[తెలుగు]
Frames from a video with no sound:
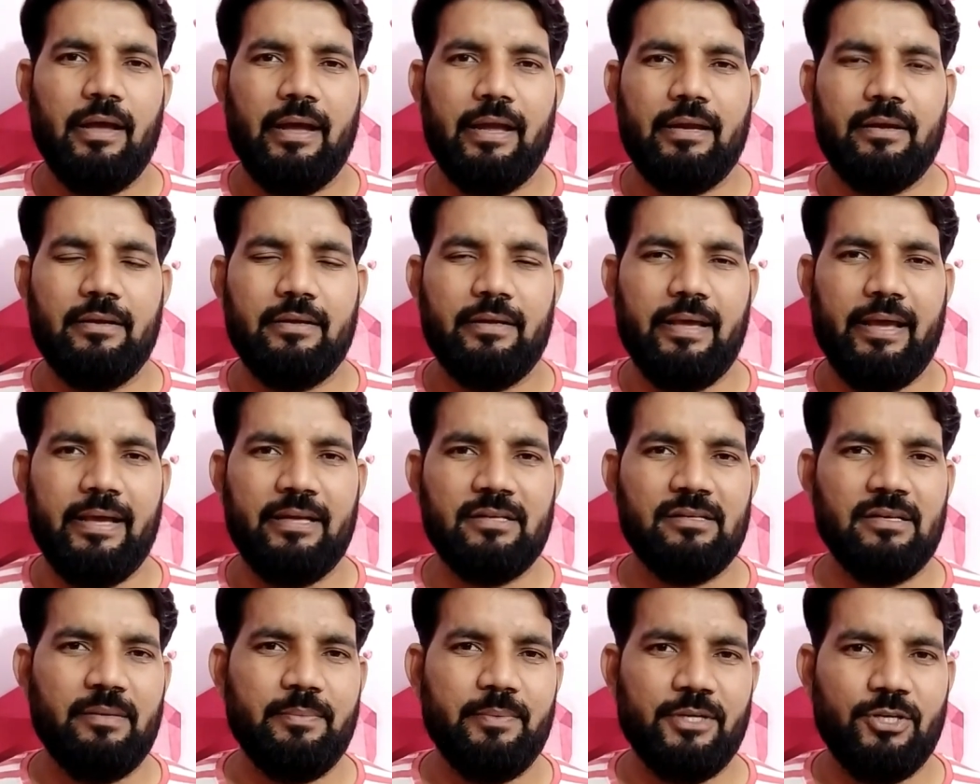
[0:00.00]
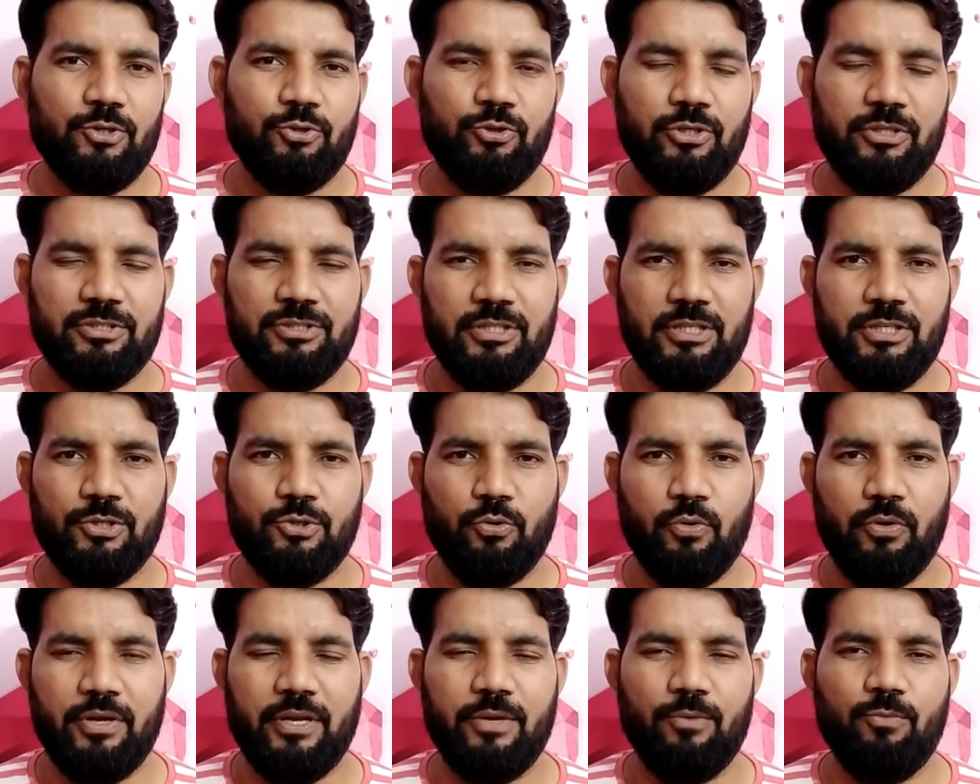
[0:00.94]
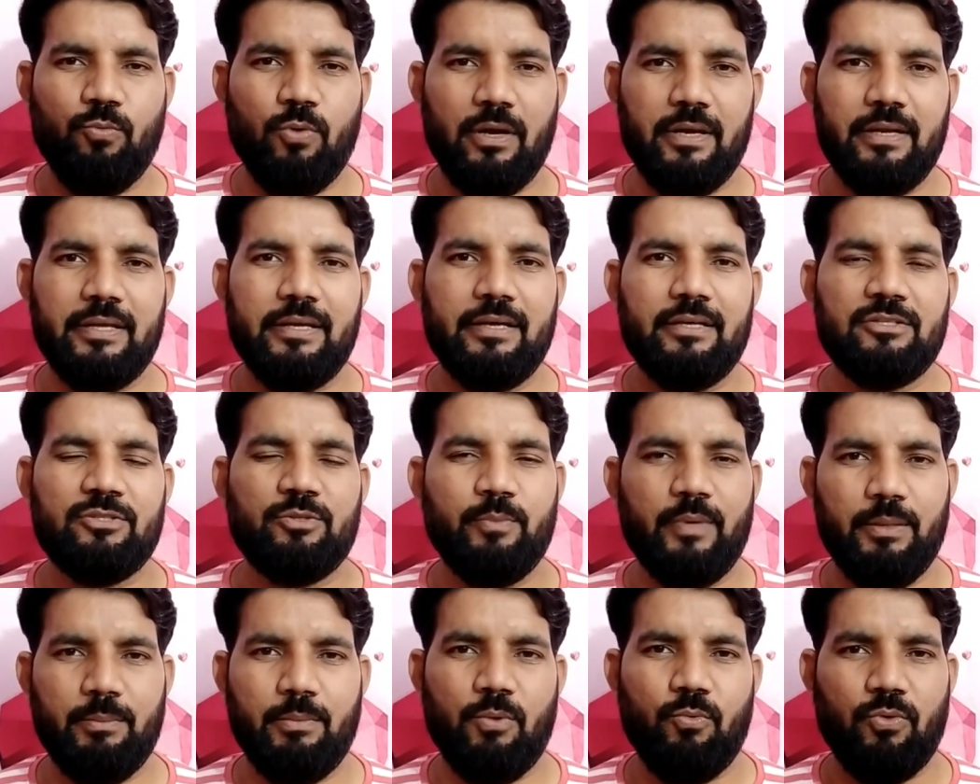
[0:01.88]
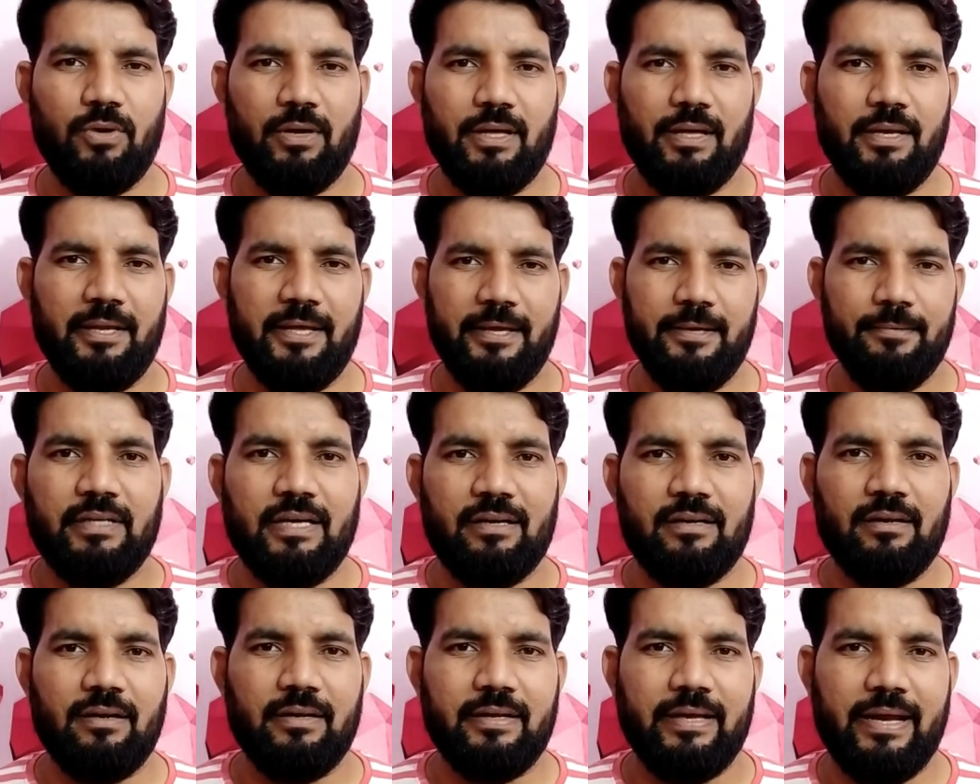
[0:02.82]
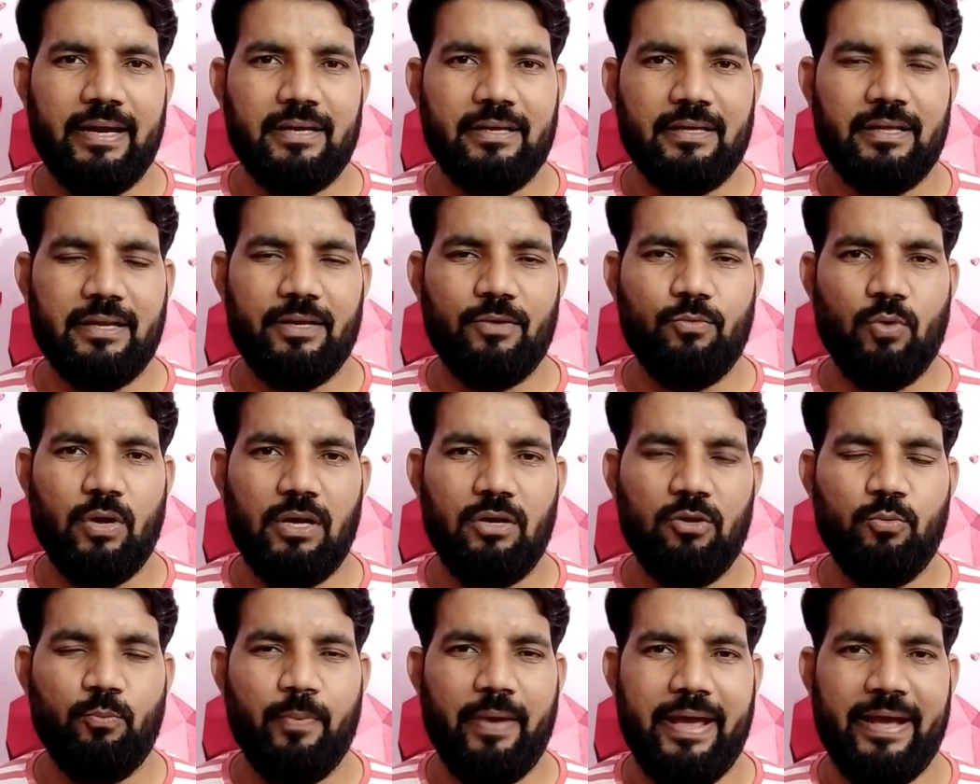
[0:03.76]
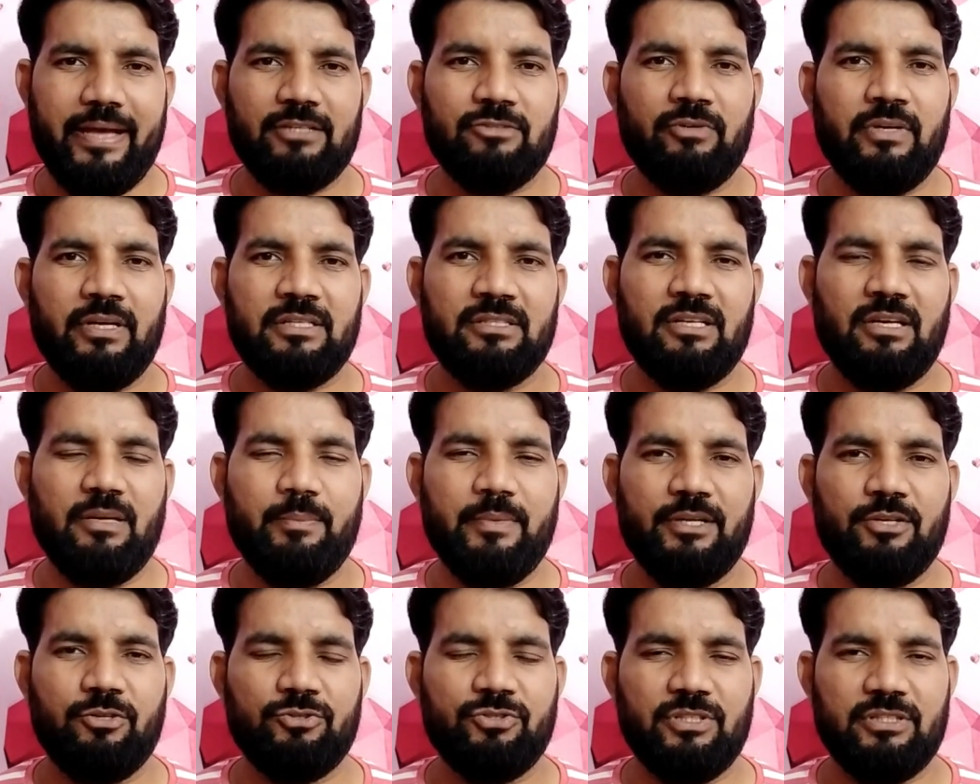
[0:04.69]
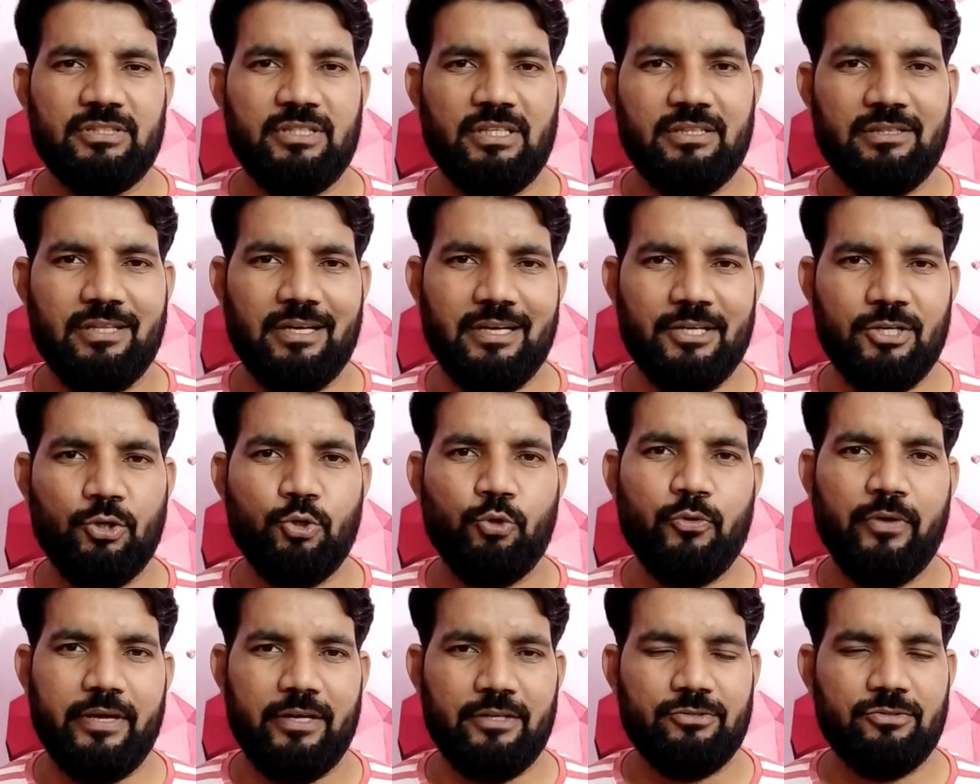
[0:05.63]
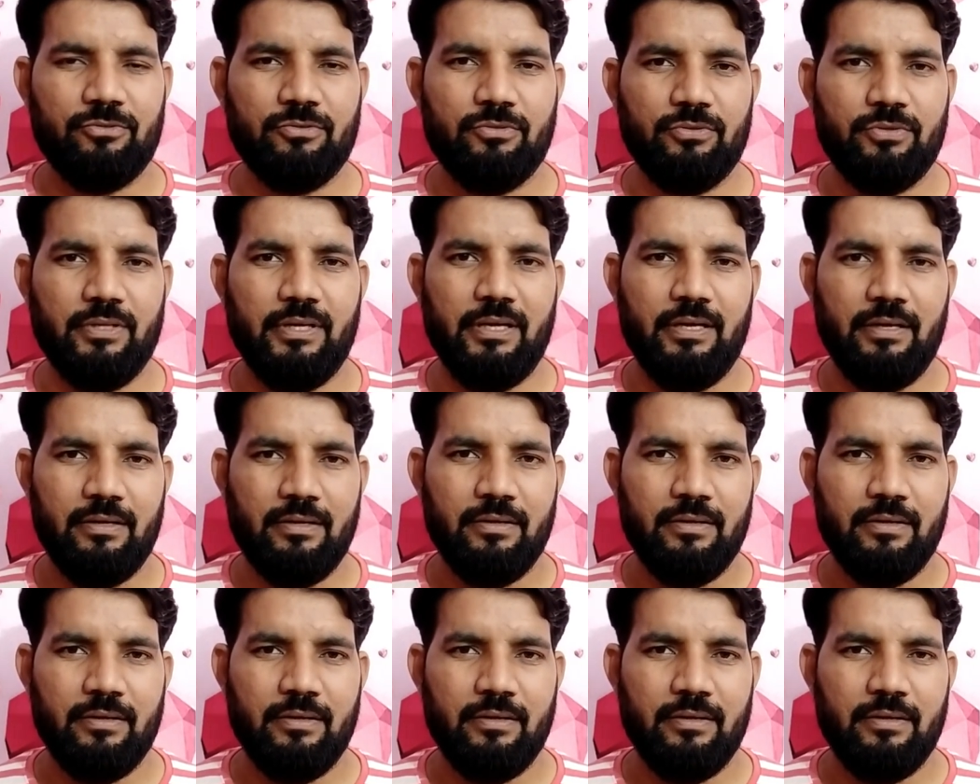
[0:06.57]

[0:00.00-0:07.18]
అండ్ ఏజ్ లిమిట్ వచ్చేసి ట్వంటీ వన్ ఇయర్స్ మినిమం ఉండాలి జనరల్ కేటగిరీ వాళ్ళు మ్యాక్సిమం ఏజ్ లిమిట్ వచ్చేసి థర్టీ టూ ఇయర్స్ ఉంటుంది